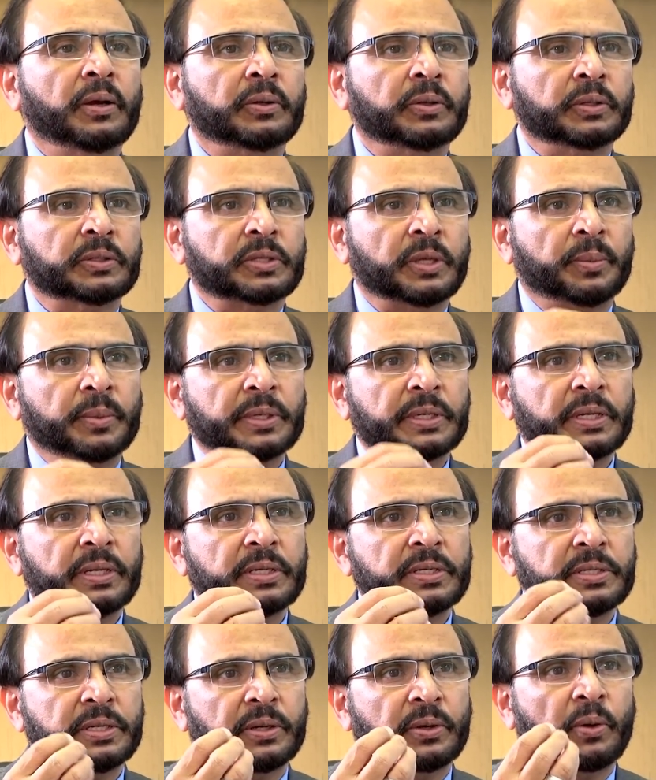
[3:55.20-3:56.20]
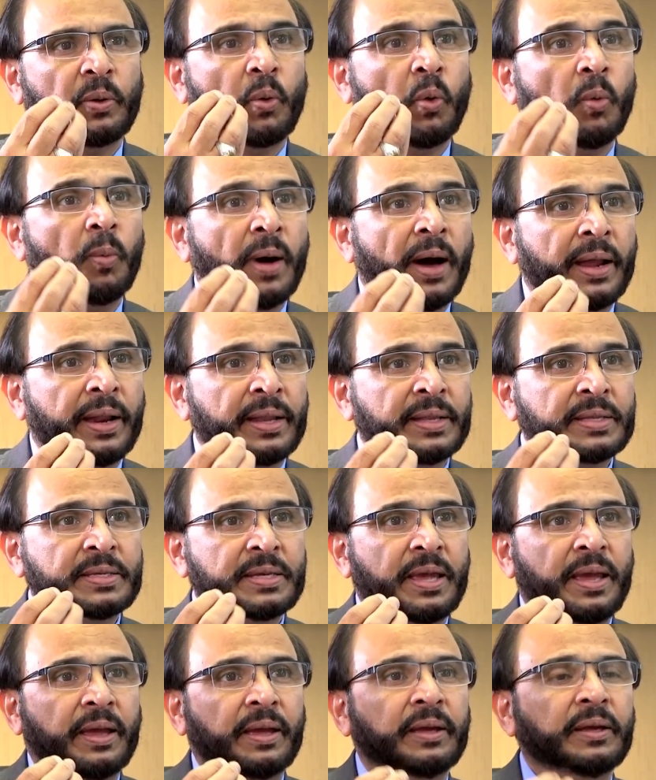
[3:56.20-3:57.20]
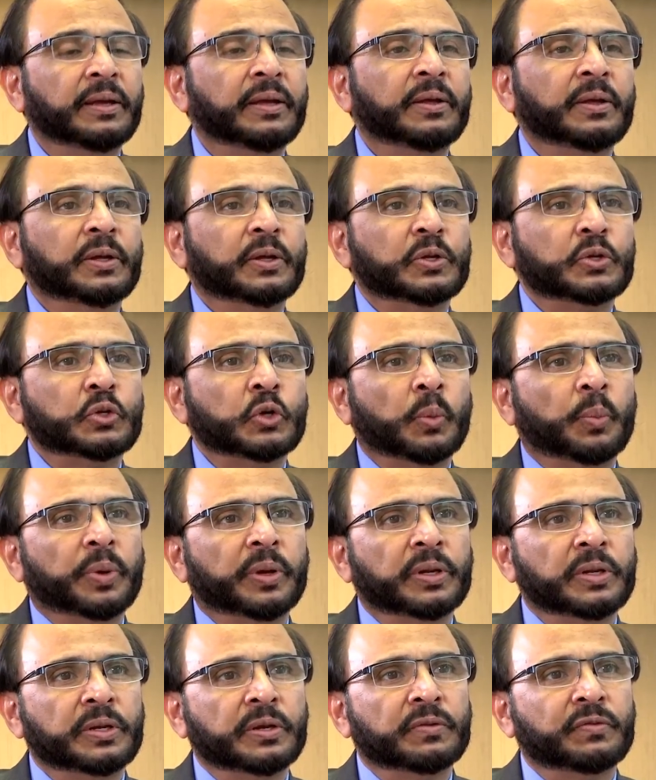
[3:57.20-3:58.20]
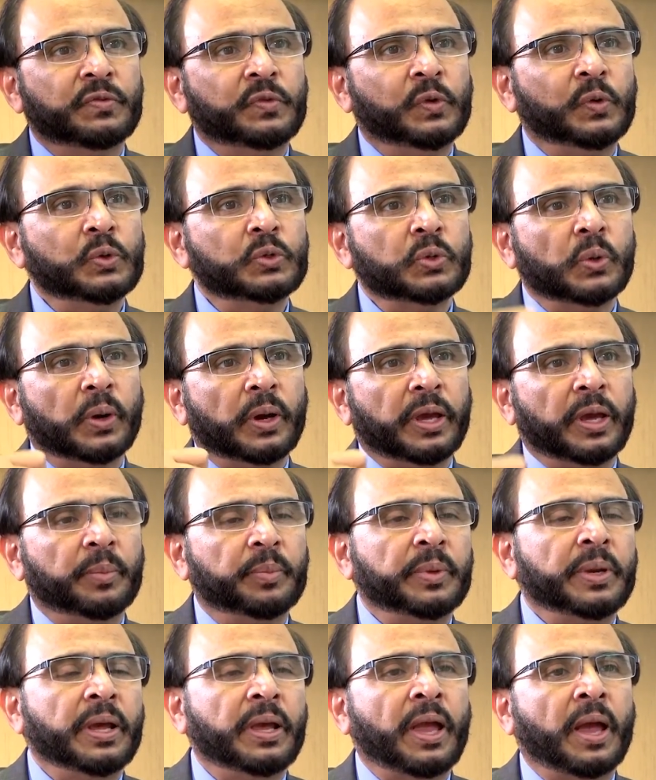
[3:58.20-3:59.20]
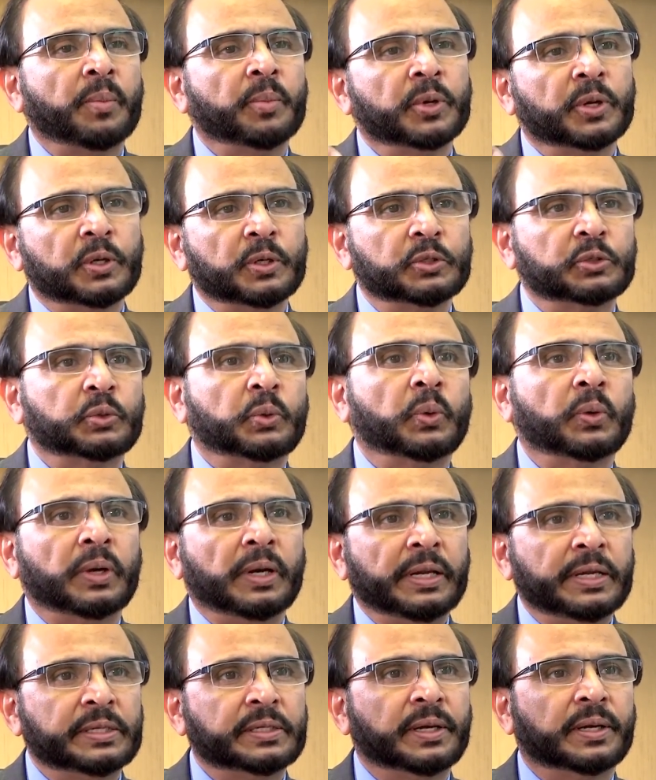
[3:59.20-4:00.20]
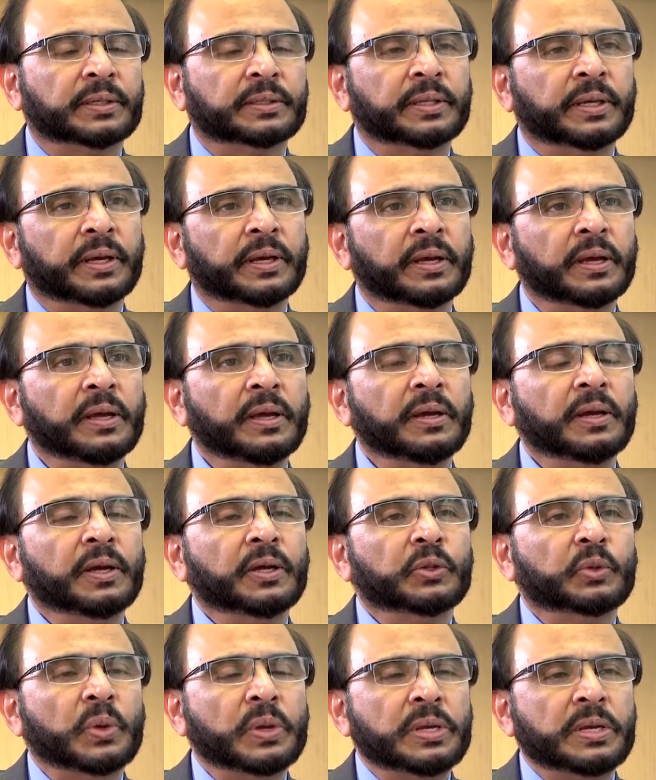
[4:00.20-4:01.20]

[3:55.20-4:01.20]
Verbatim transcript: ये समझ लीजिए कि वो बारे से हैं हम्म। जो फिर ये फ्यूज होके अपने केमिकल्स को रिलीज करते हैं तो